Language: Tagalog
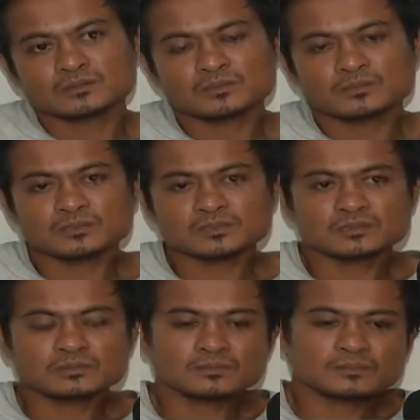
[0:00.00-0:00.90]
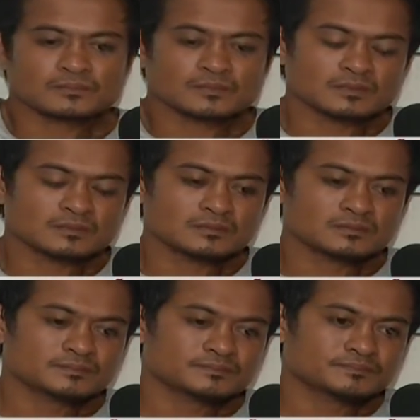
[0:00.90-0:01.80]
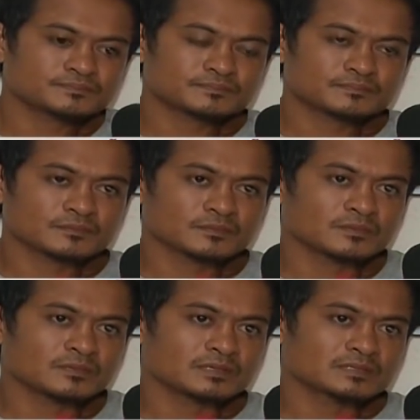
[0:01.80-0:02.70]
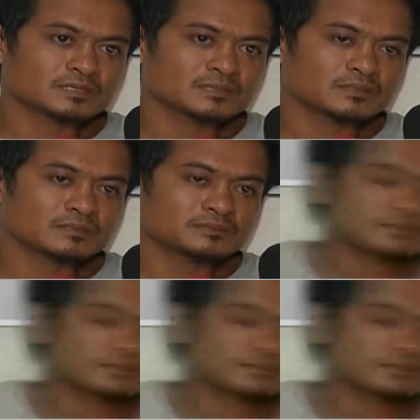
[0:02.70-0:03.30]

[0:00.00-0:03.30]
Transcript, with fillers: ko lang po kasi yung, ano, umuwi na sa amin.